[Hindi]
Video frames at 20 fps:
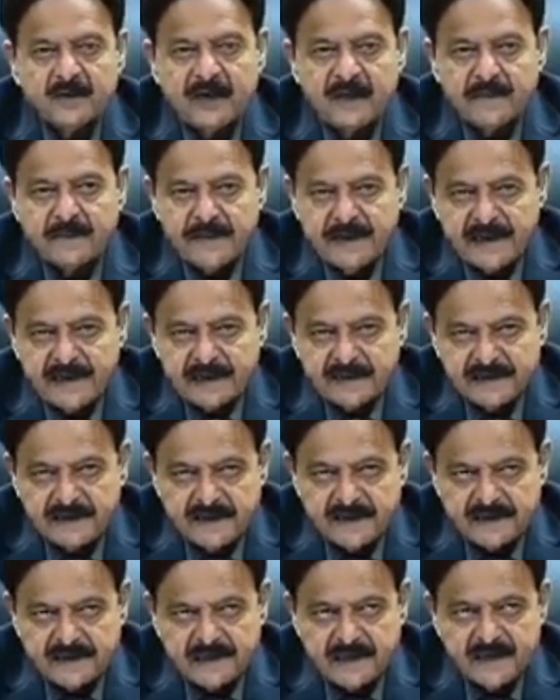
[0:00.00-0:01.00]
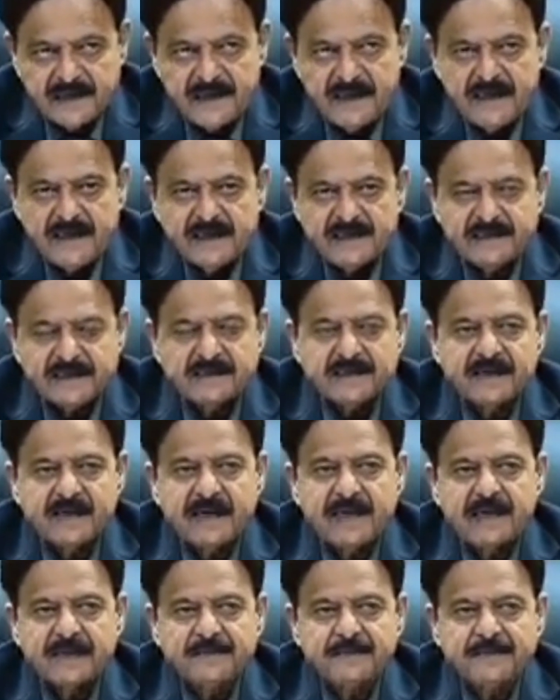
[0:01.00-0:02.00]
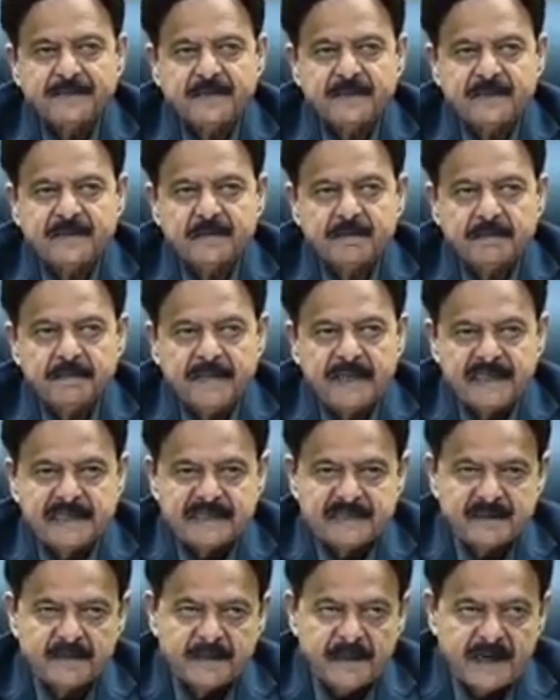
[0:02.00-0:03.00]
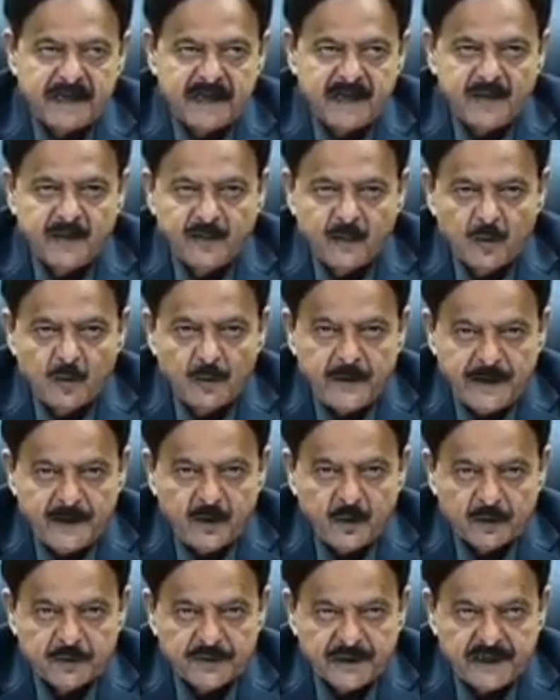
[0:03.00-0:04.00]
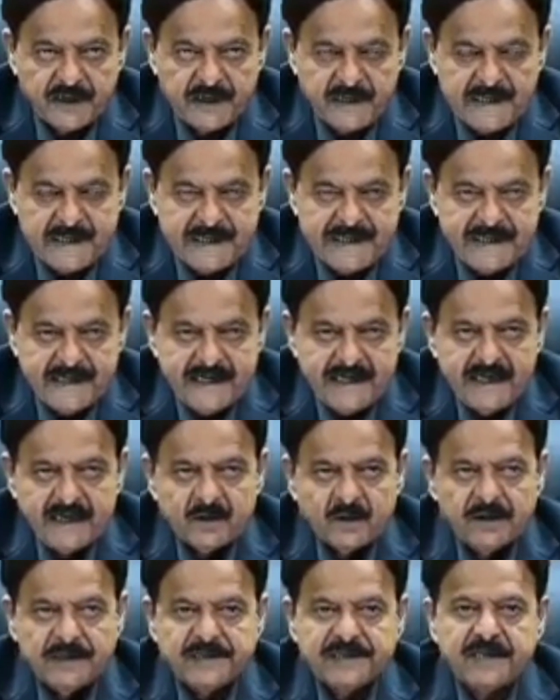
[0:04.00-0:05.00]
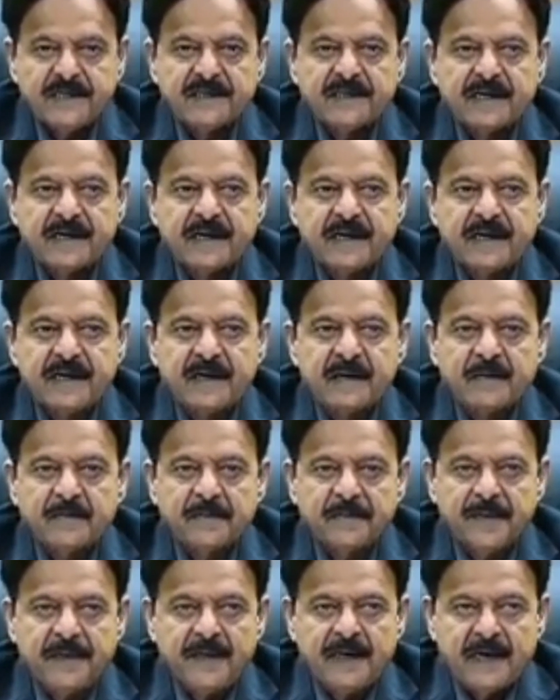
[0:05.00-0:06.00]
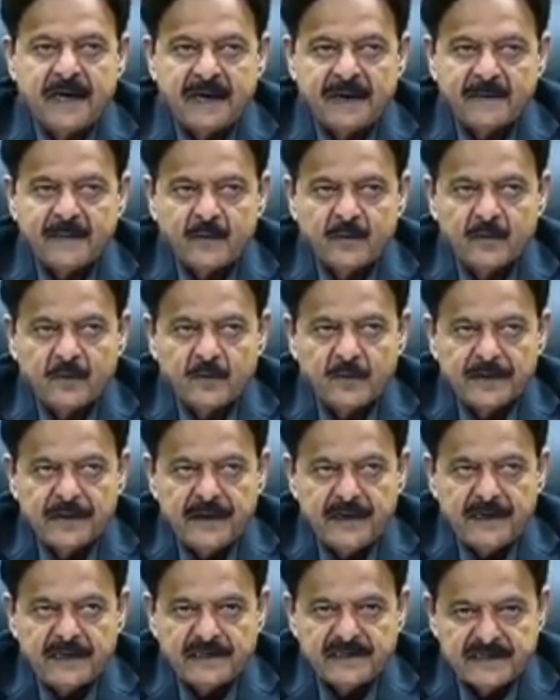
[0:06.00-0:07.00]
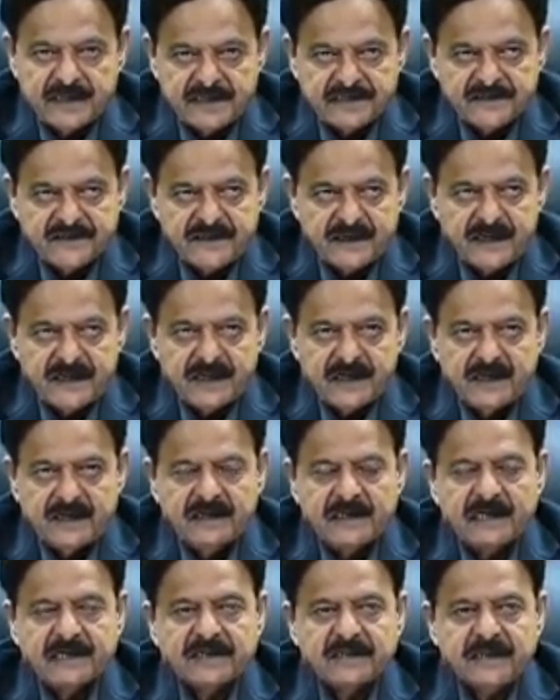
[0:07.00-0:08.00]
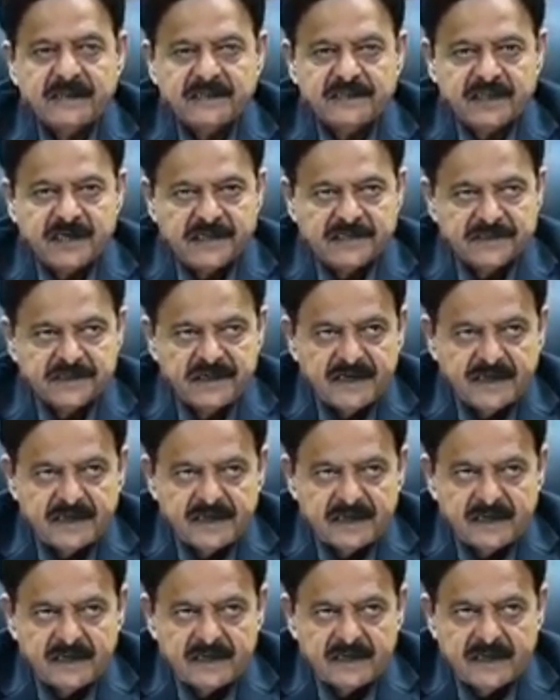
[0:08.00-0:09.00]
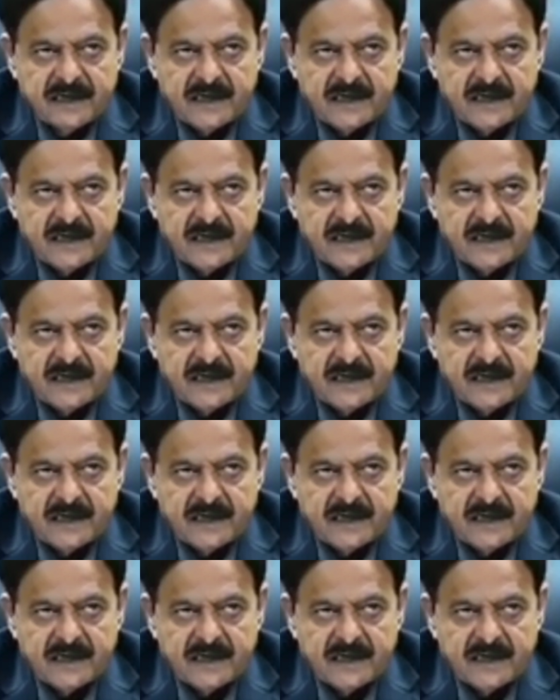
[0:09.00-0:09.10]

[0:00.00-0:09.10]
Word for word: तो आप मेहनत कीजिए जिस तरह इससे पहले इम्प्रूवमेंट होती रही तो इसी तरह हम भी आपको एक चांस देंगे एक ये चांस दे रहे हैं